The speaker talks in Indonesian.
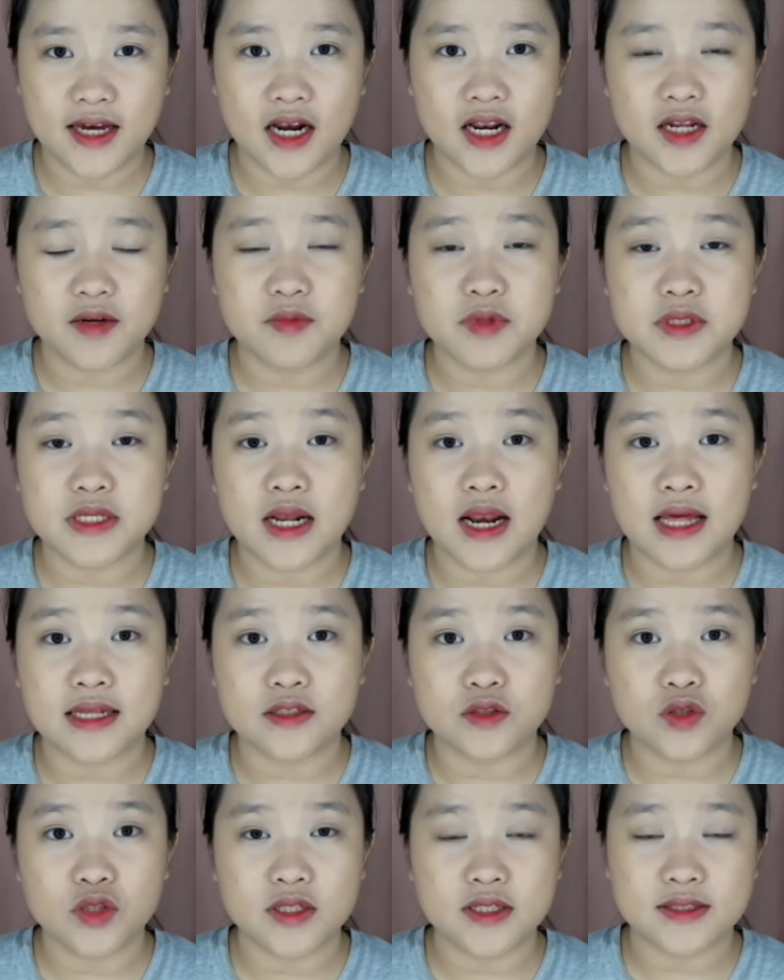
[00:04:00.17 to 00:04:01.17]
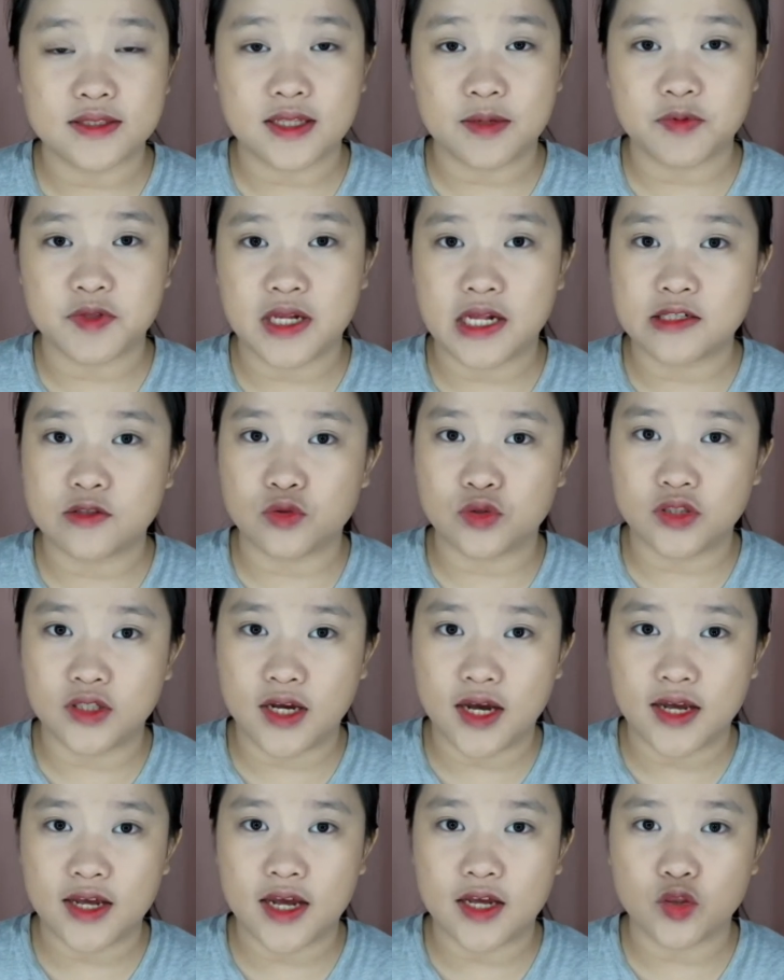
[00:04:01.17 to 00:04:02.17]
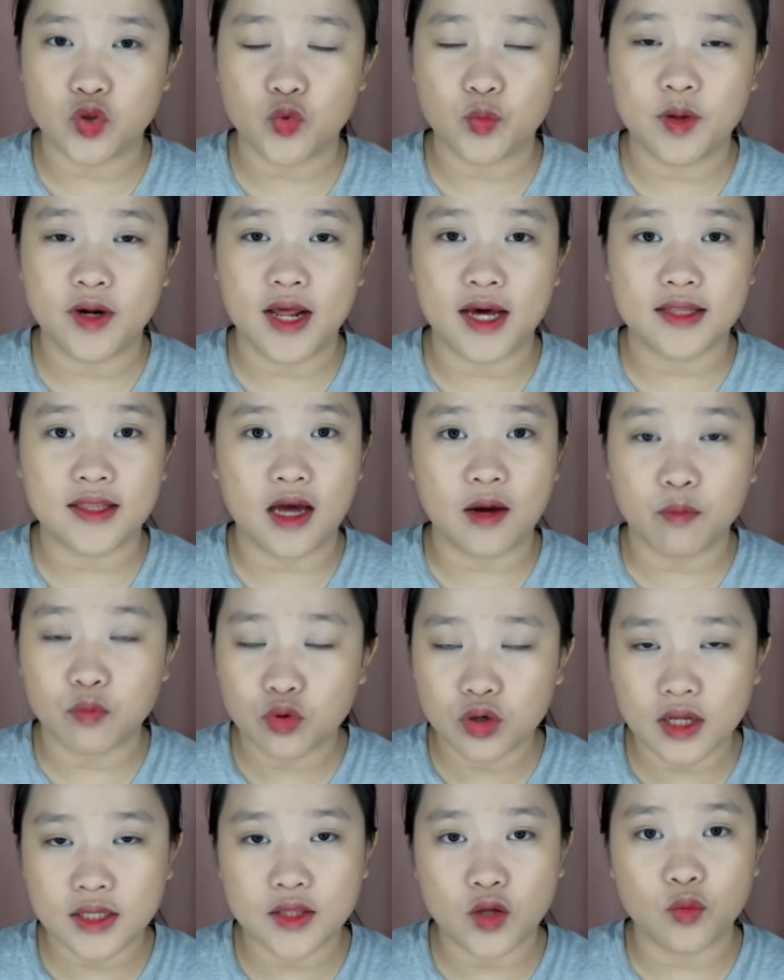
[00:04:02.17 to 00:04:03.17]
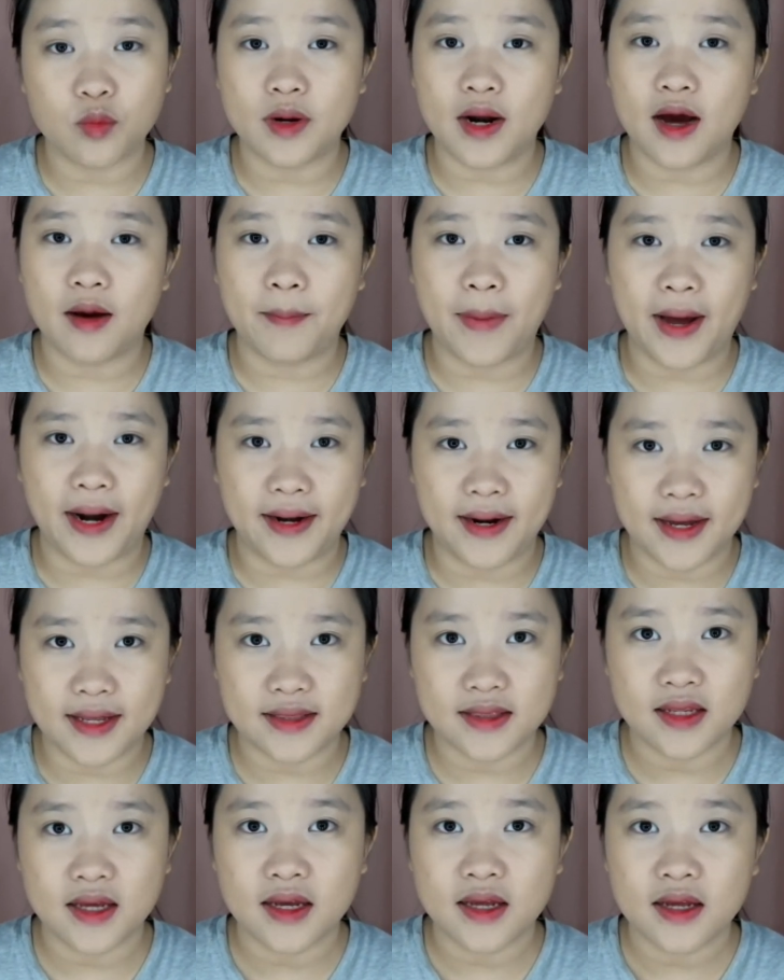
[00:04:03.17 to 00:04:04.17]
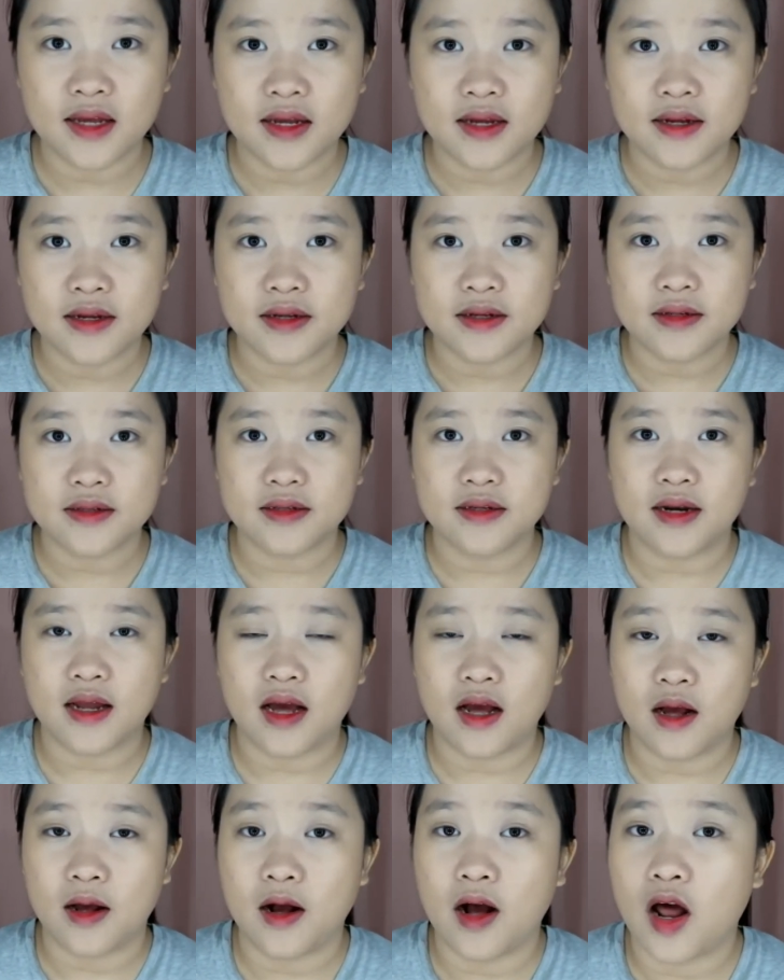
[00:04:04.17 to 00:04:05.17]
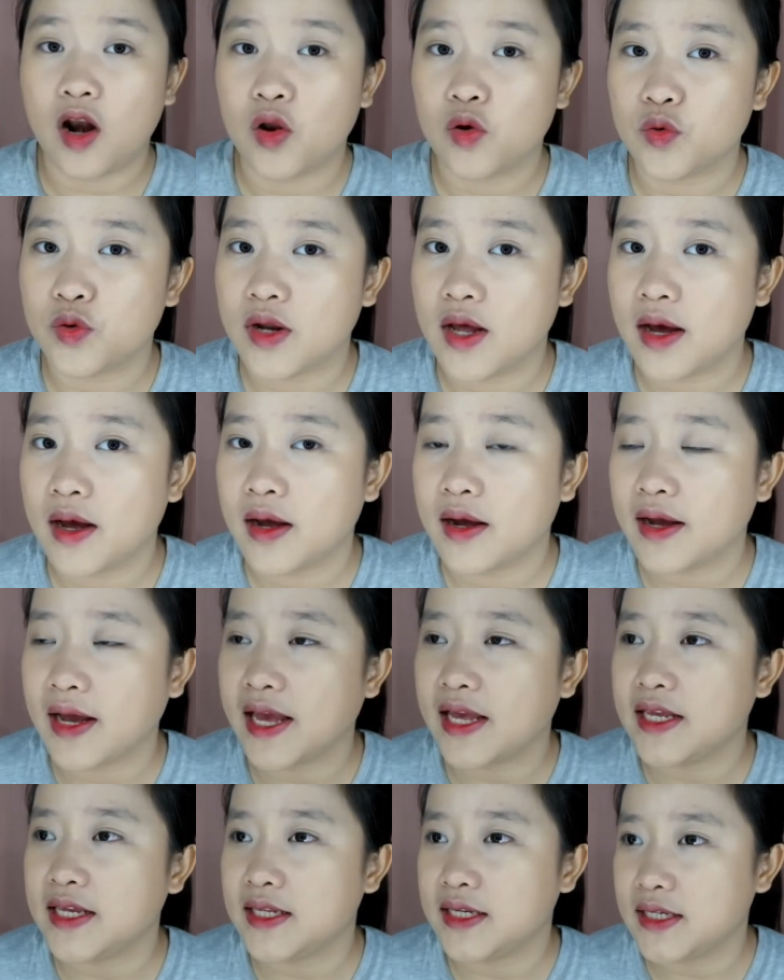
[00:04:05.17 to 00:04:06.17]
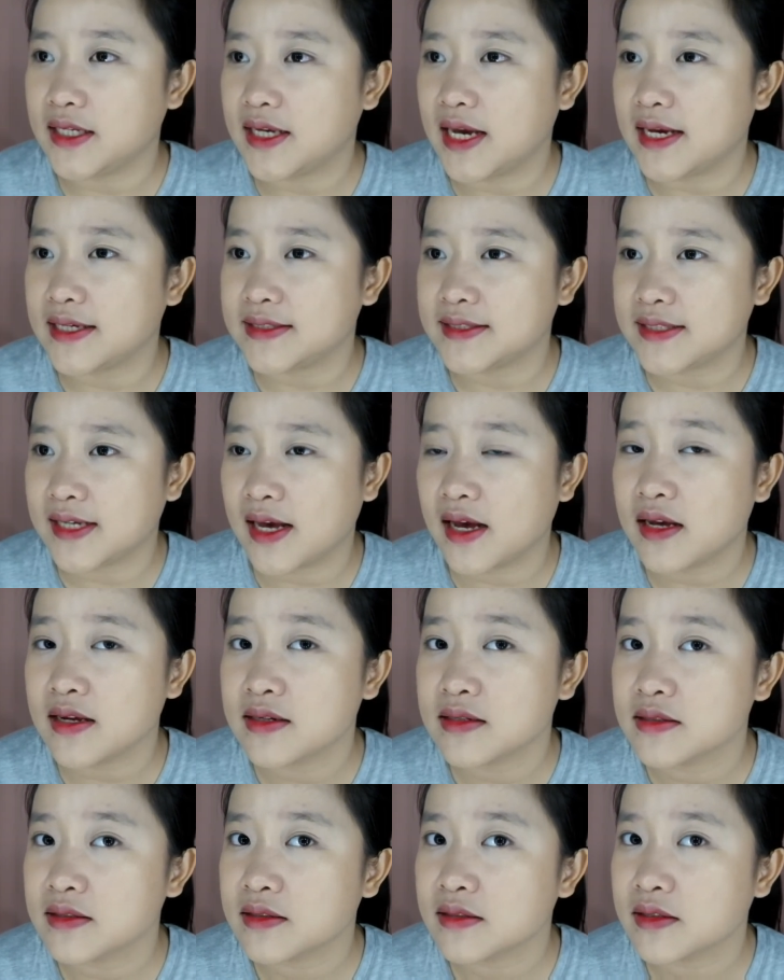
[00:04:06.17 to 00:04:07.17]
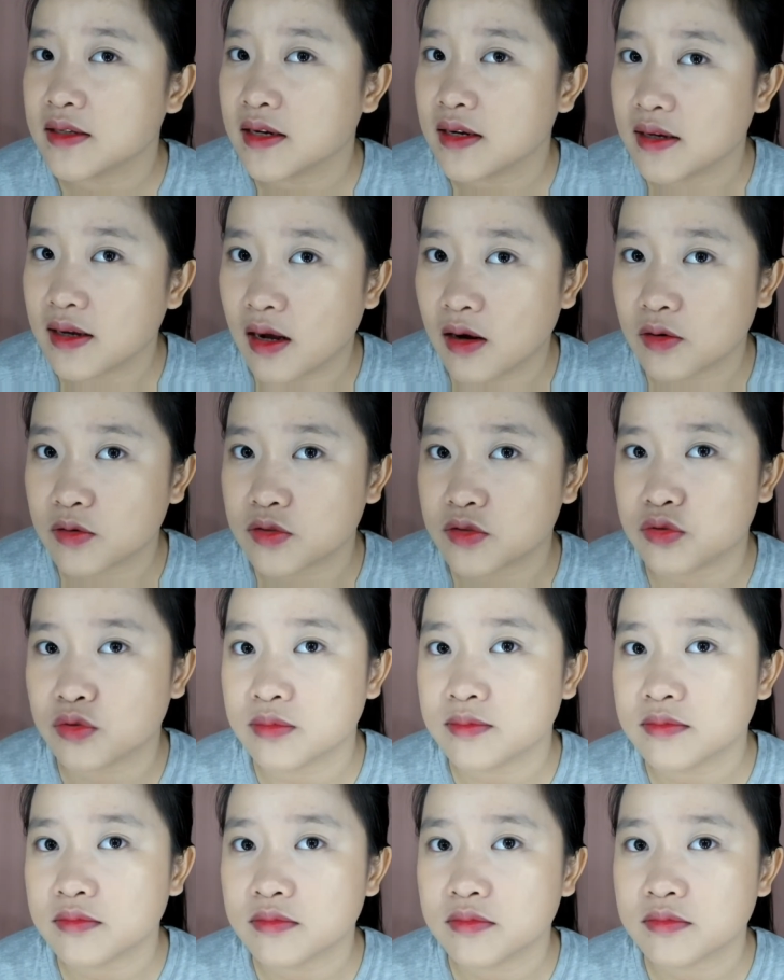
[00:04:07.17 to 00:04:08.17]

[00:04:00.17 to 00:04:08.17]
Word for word: kalian bisa lanjut ke step selanjutnya yaitu bedak tabur atau bedak padat. Nah, kalau udah kayak gini guys ya, aku zoom.